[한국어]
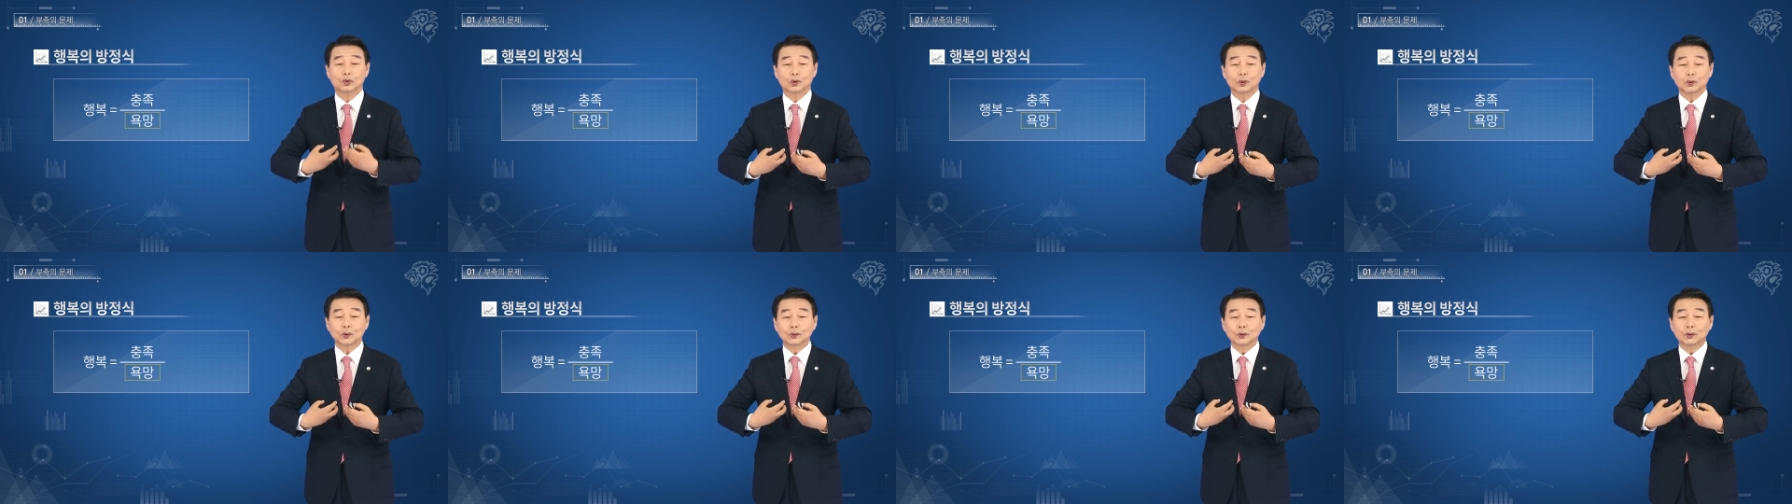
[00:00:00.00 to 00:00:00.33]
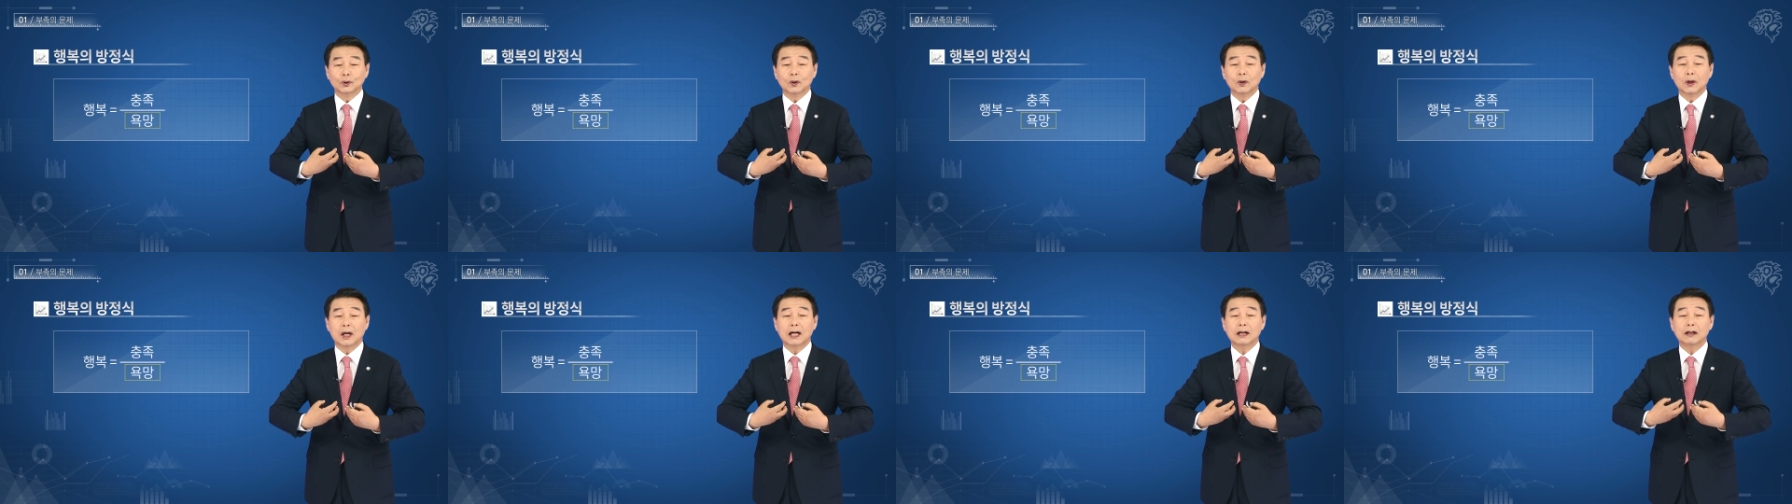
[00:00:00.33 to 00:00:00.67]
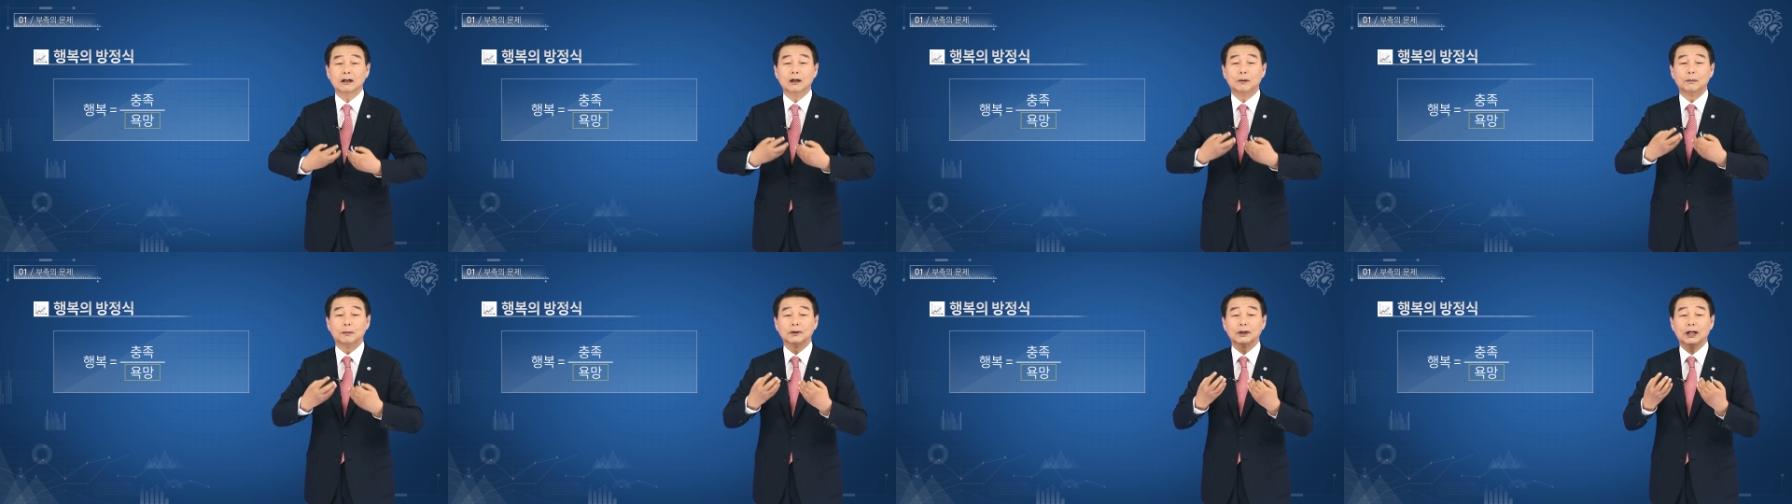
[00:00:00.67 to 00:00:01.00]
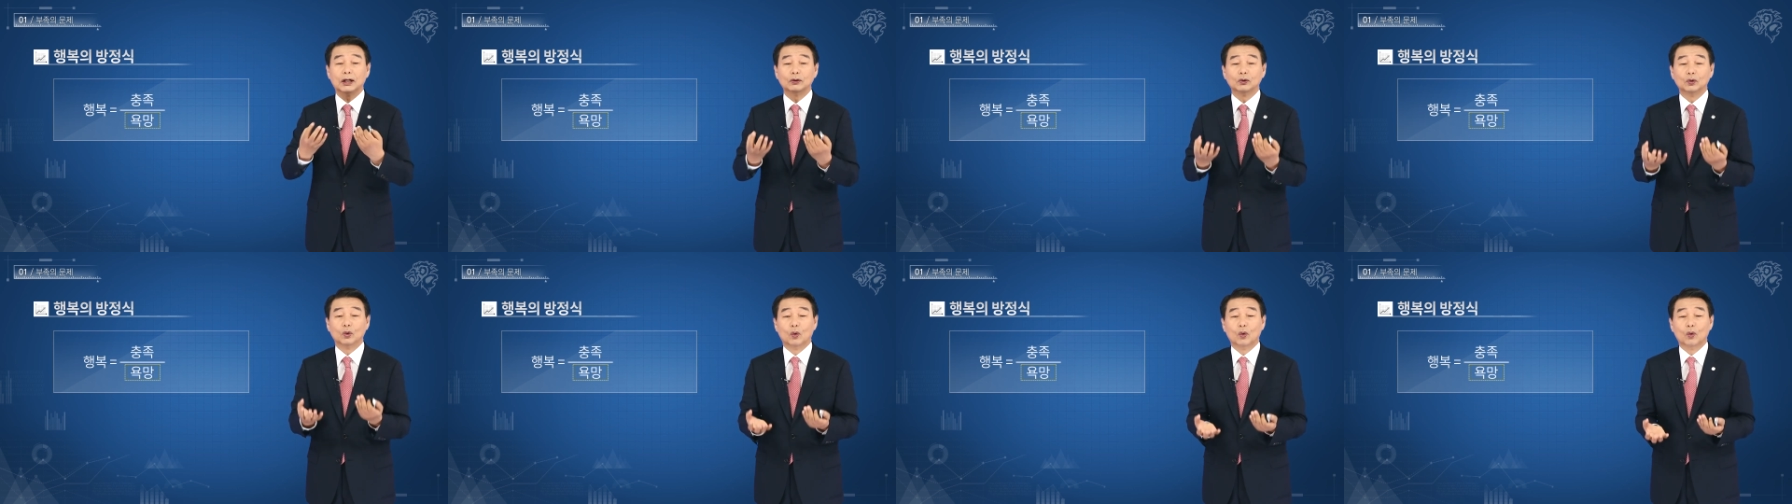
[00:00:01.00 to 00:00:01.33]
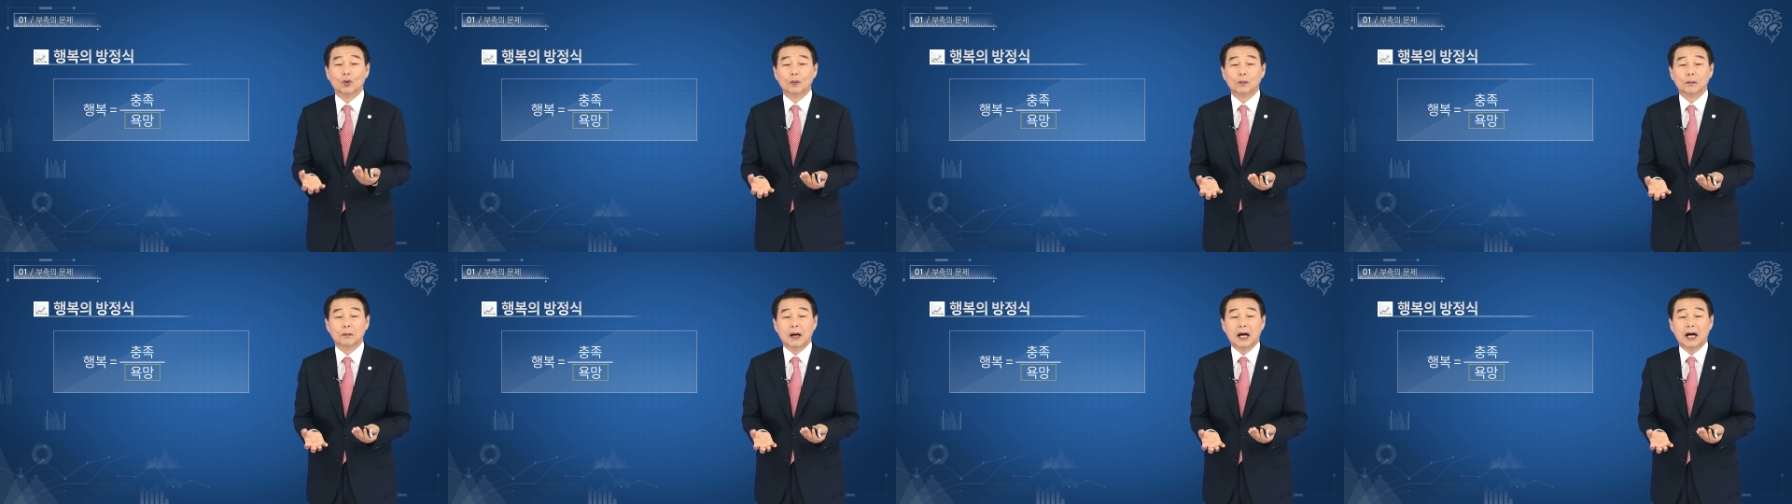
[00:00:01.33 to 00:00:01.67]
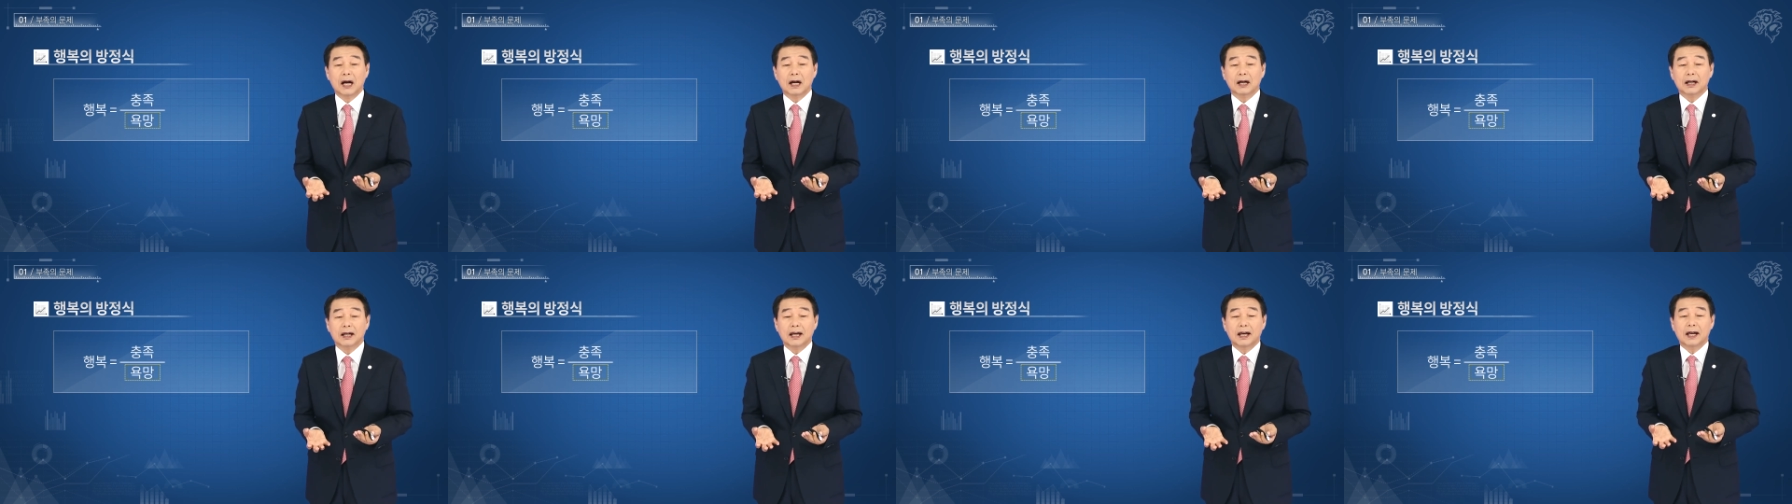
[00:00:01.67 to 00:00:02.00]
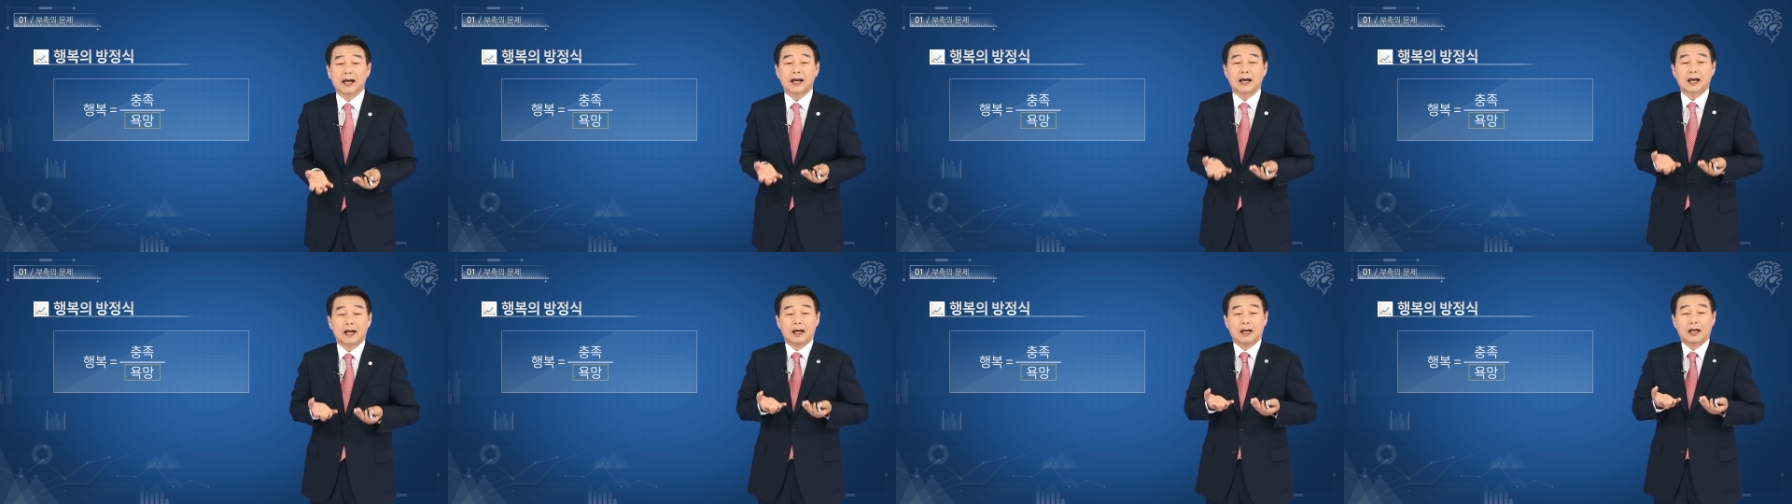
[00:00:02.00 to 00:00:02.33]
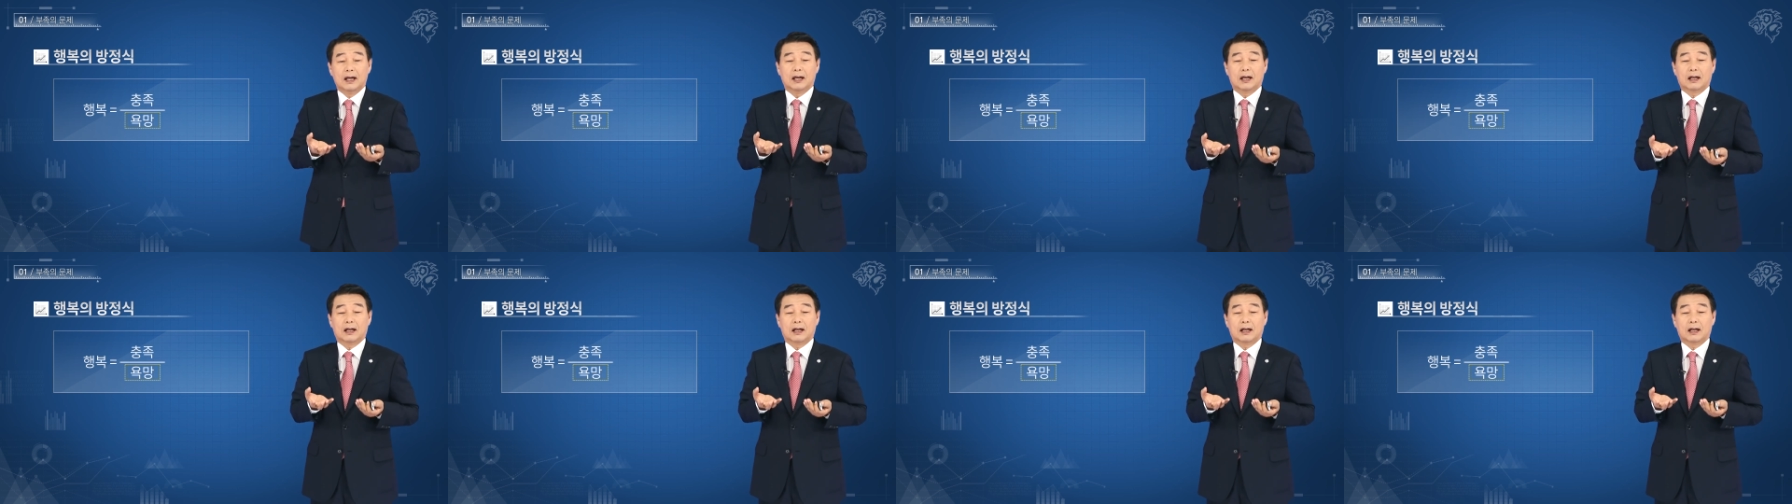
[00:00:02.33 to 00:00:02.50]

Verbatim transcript: 충족한 것보다 욕망의